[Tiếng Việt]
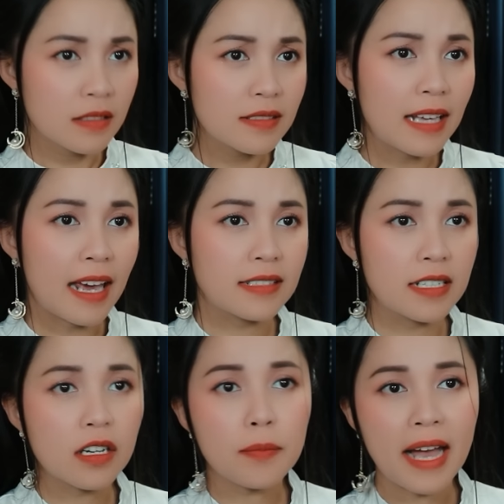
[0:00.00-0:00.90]
Nhà
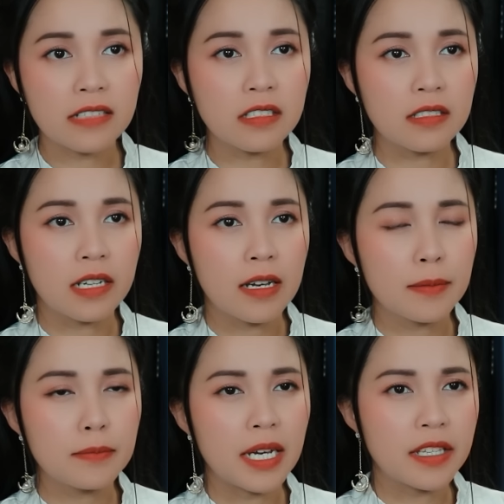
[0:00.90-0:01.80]
chỉ có ba người,
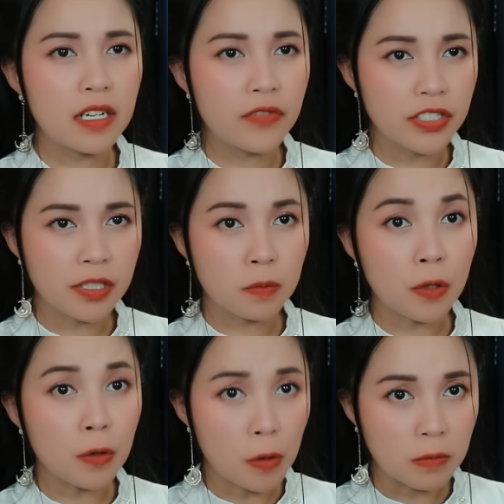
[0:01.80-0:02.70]
mà giờ vợ chồng
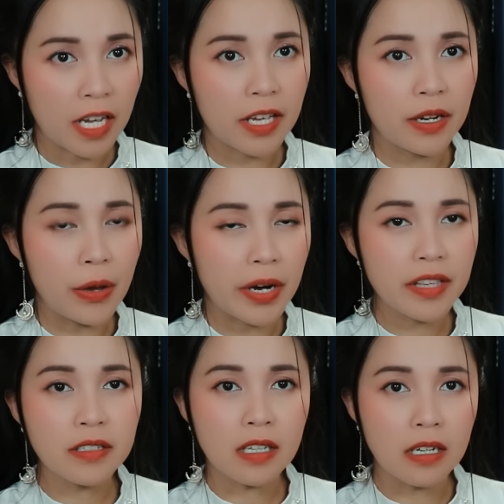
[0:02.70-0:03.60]
tôi cùng thầy đều ở
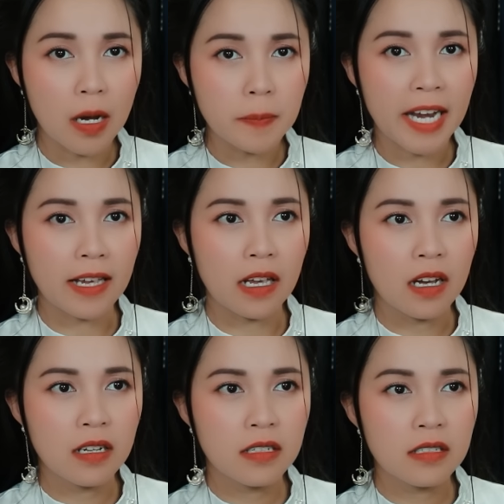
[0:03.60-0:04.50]
dưới tầng hầm này.
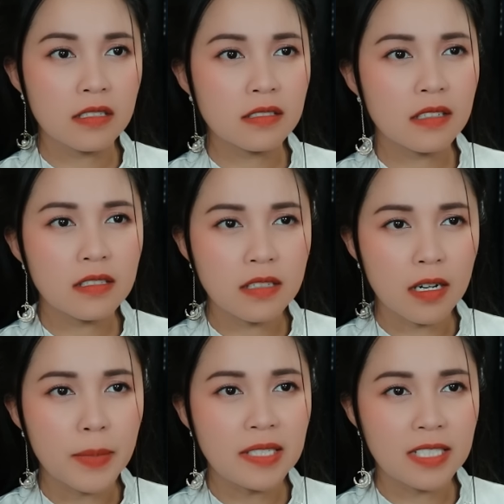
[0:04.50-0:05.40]
Có
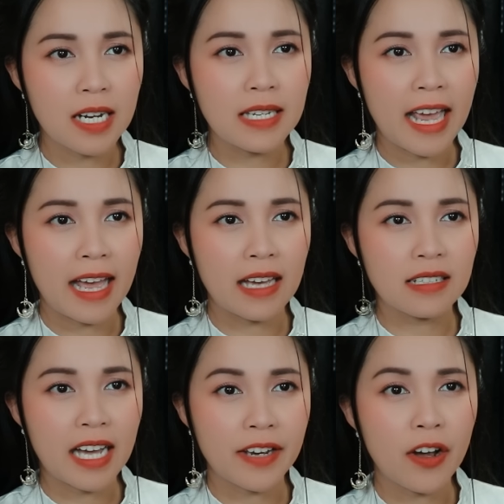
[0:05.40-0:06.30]
sợ bên trên nhà
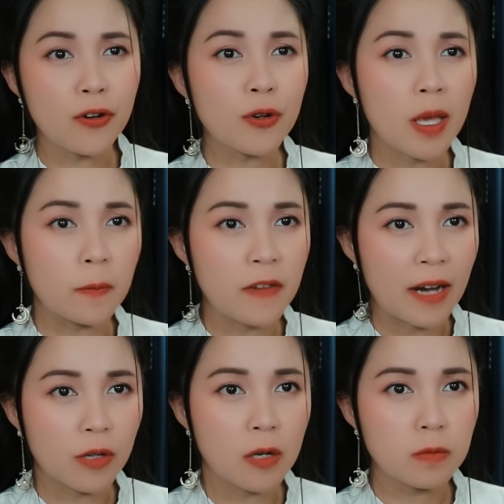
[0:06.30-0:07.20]
ai đó đột nhập
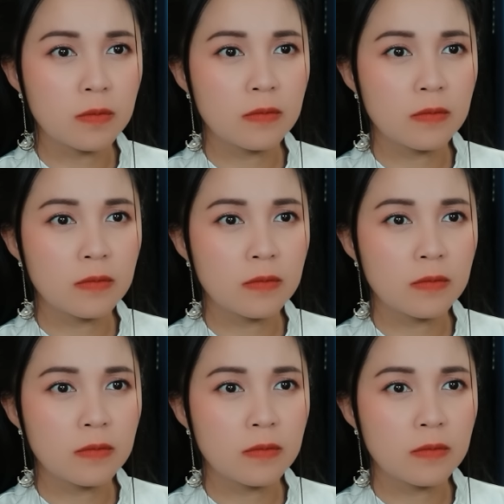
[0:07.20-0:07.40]
vào không?